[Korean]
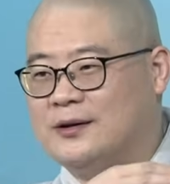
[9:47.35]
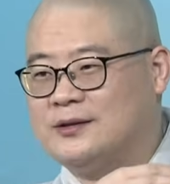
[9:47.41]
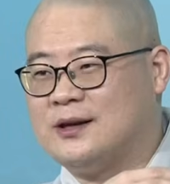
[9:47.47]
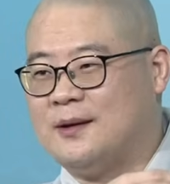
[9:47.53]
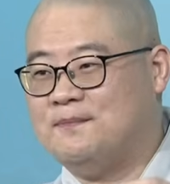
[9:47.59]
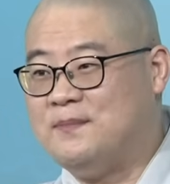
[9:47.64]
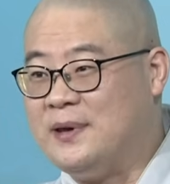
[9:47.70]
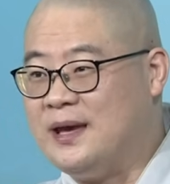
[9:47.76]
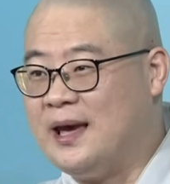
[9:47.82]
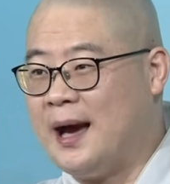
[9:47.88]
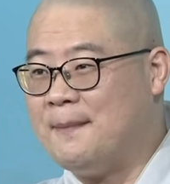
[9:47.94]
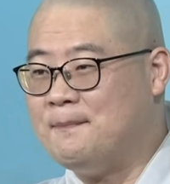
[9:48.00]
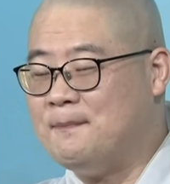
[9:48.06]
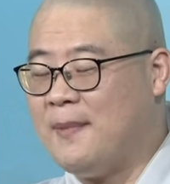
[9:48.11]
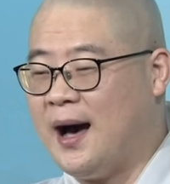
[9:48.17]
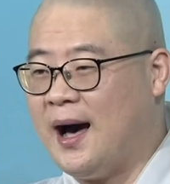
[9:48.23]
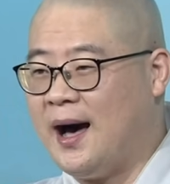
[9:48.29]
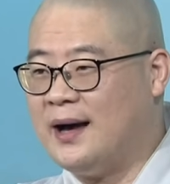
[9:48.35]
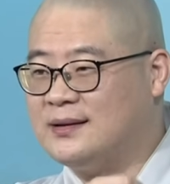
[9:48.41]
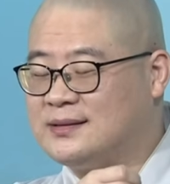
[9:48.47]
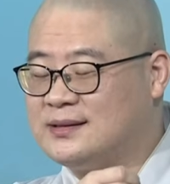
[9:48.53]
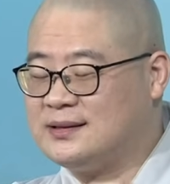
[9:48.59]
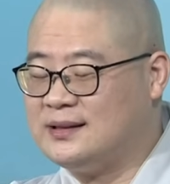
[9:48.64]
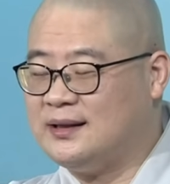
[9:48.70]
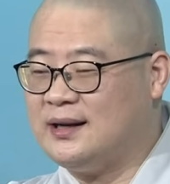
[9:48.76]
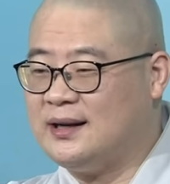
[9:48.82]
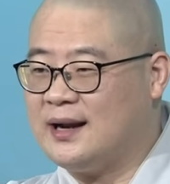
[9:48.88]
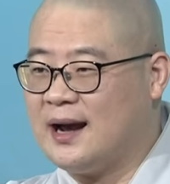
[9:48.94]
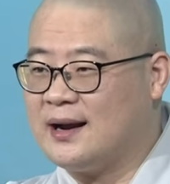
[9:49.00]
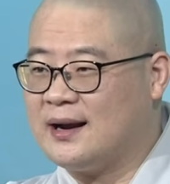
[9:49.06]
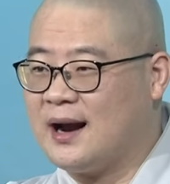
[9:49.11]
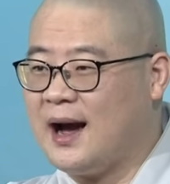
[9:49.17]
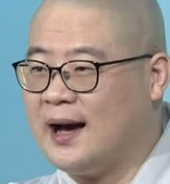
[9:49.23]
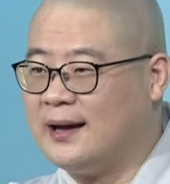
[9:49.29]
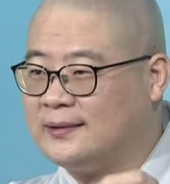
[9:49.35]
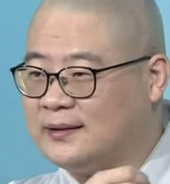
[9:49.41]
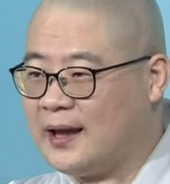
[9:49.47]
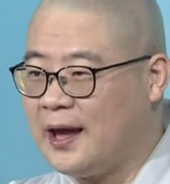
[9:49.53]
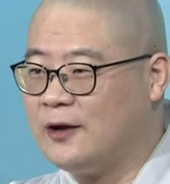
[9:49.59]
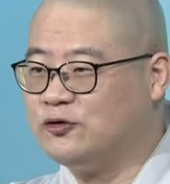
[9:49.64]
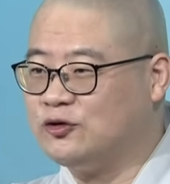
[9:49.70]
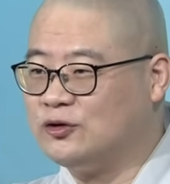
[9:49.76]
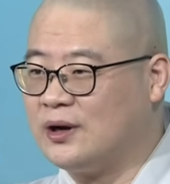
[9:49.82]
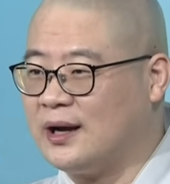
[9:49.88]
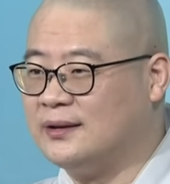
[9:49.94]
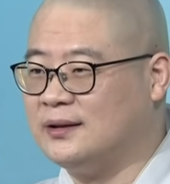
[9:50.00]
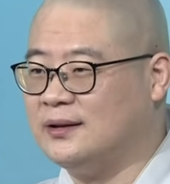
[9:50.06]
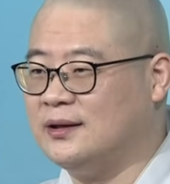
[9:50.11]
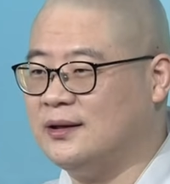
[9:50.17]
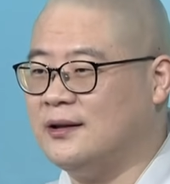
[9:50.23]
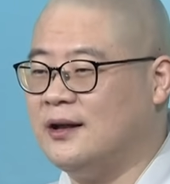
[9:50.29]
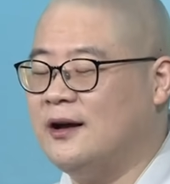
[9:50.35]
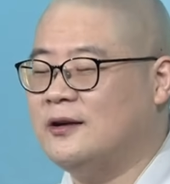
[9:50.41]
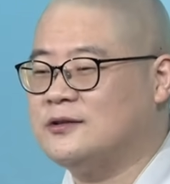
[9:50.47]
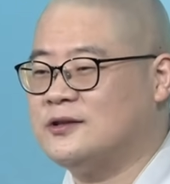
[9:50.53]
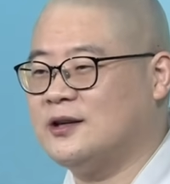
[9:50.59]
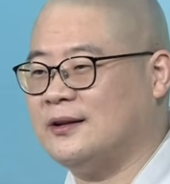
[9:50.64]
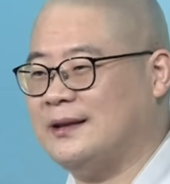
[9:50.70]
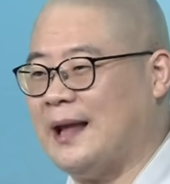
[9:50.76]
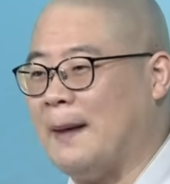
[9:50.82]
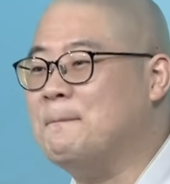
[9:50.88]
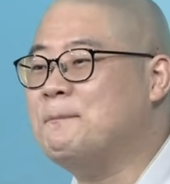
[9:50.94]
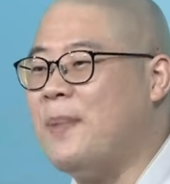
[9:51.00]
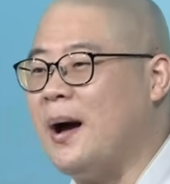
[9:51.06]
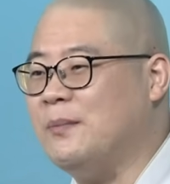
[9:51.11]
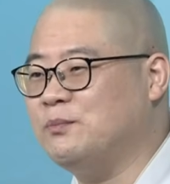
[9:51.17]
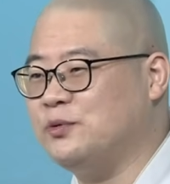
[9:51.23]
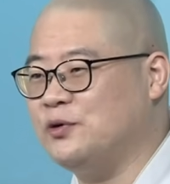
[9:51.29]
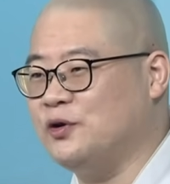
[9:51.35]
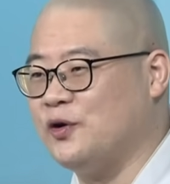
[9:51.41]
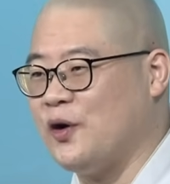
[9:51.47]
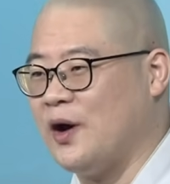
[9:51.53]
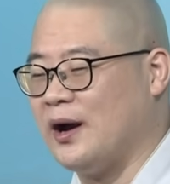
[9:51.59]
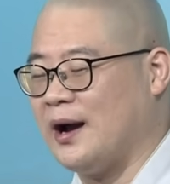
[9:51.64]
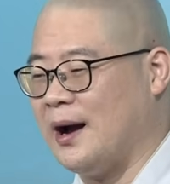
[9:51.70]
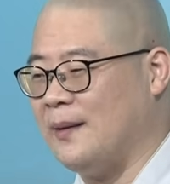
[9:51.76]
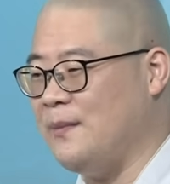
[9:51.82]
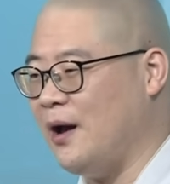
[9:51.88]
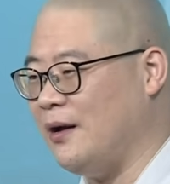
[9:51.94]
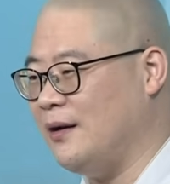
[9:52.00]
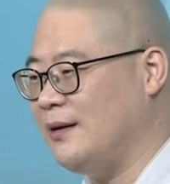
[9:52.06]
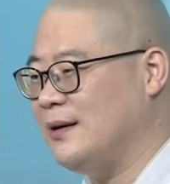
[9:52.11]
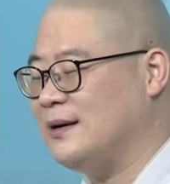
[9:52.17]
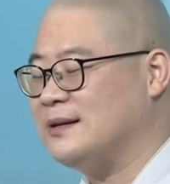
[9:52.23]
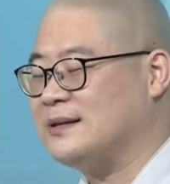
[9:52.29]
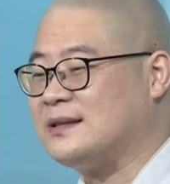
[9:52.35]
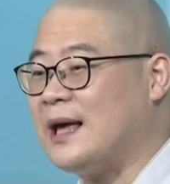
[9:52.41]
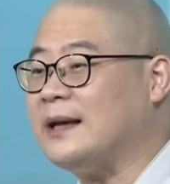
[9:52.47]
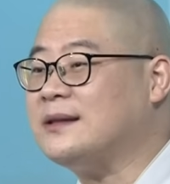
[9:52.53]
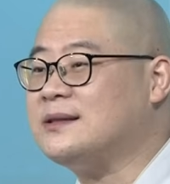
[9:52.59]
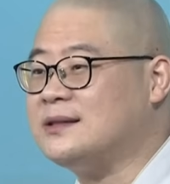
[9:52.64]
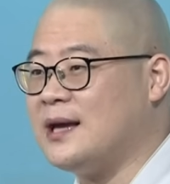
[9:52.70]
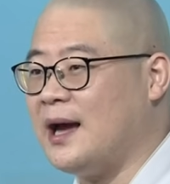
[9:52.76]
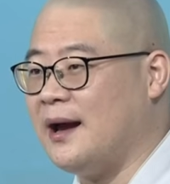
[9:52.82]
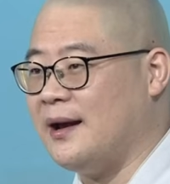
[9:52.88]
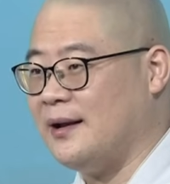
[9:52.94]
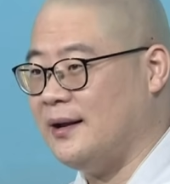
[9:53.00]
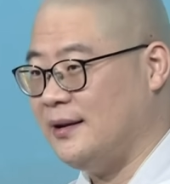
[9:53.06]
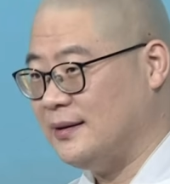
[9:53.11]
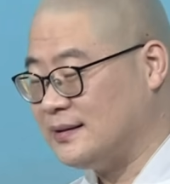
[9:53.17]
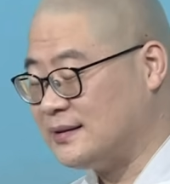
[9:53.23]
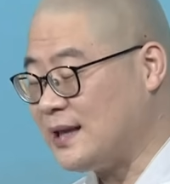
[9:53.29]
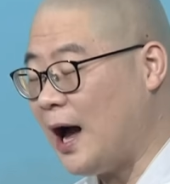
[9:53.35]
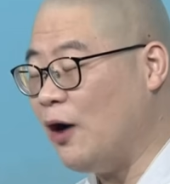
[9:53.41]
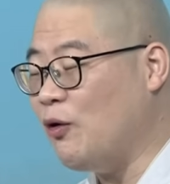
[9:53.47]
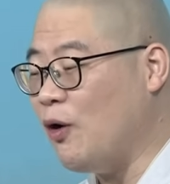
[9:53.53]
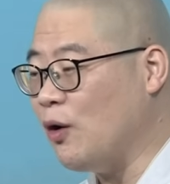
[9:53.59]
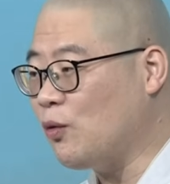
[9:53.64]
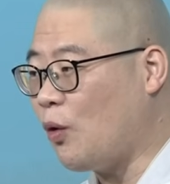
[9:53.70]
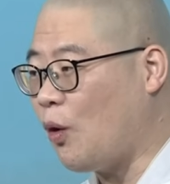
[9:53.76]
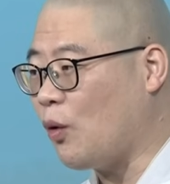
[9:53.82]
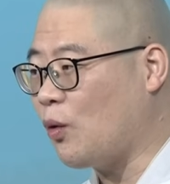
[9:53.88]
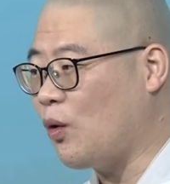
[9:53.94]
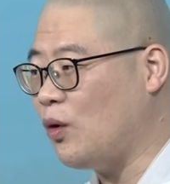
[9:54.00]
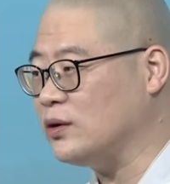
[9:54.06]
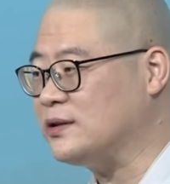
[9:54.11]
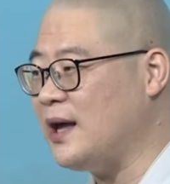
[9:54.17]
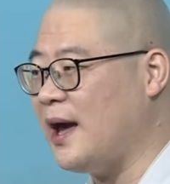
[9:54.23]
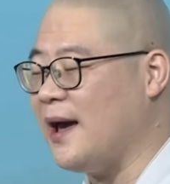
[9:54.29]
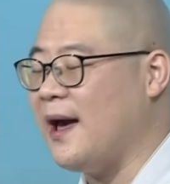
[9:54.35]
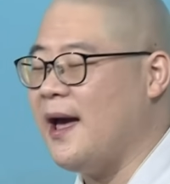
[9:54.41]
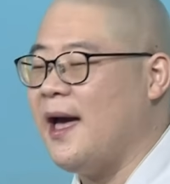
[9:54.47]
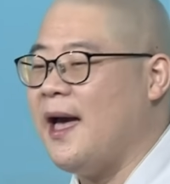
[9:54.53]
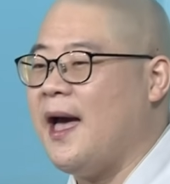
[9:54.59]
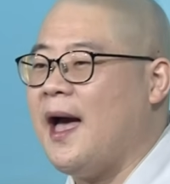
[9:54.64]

저 미얀마, 스리랑카, 태국 같은 저 남방불교에 가면 사찰, 사원 곳곳에